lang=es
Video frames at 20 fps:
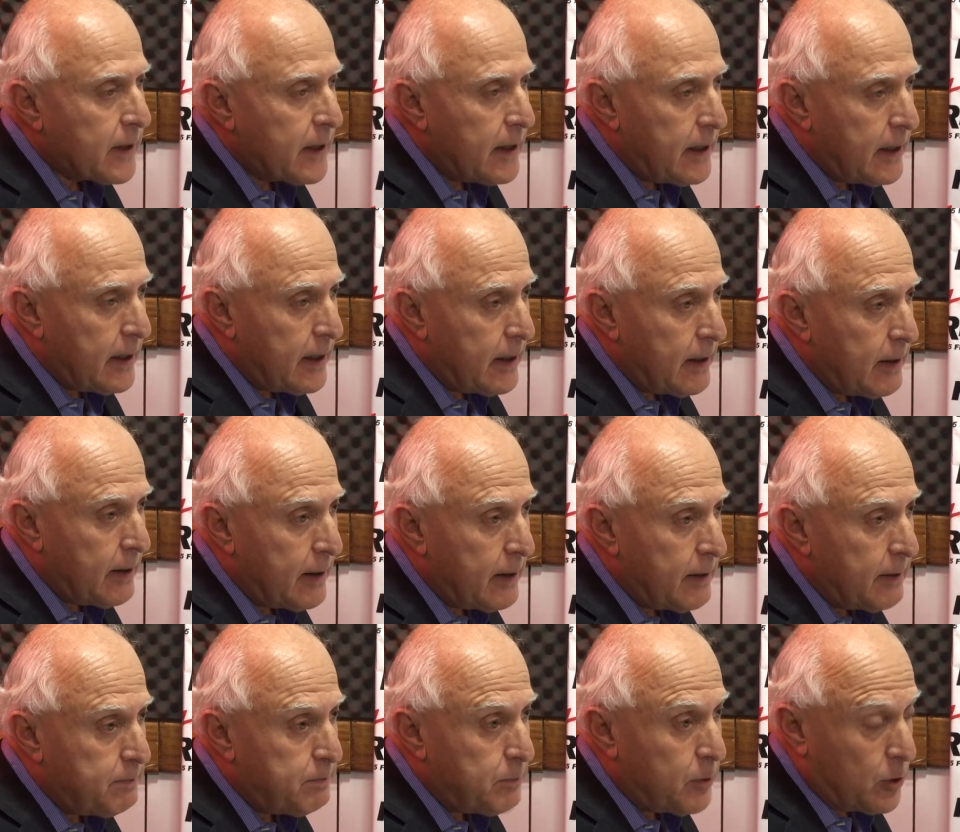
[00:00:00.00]

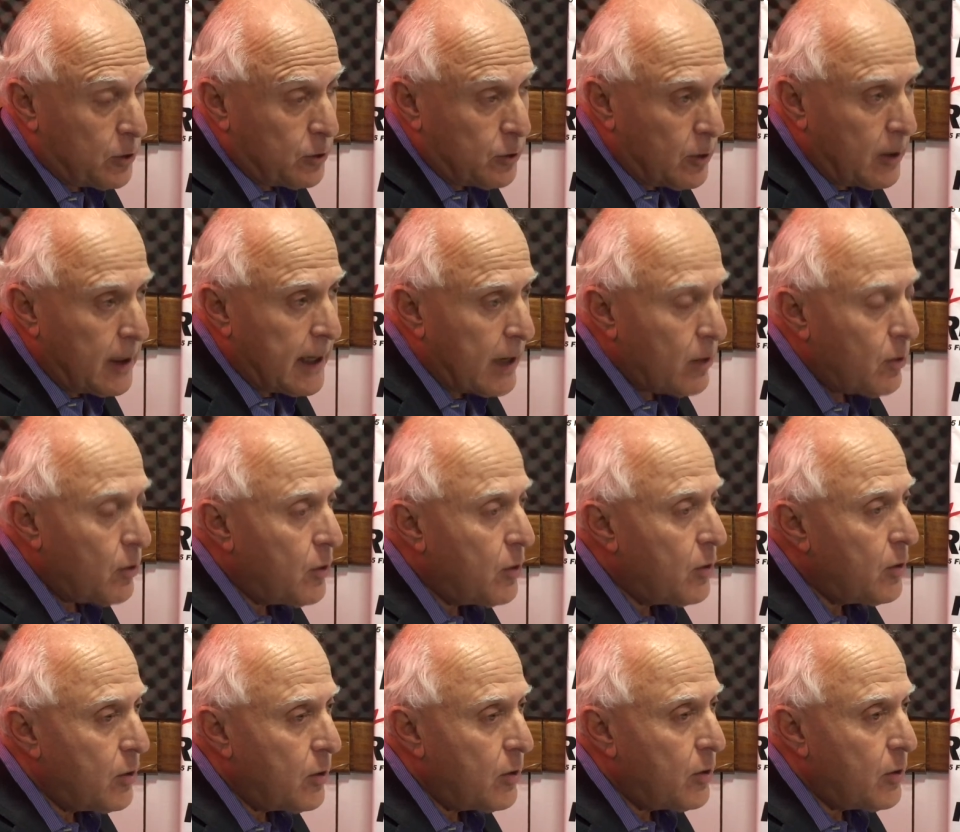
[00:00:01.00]
Eh, por otro
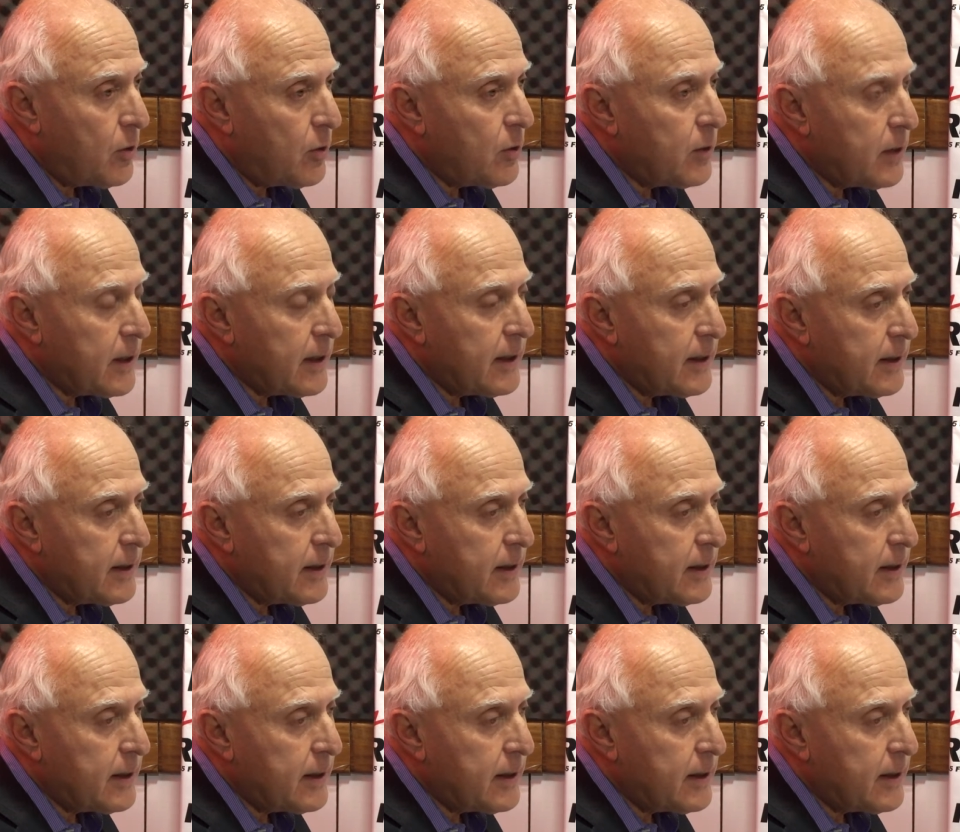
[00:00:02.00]
lado,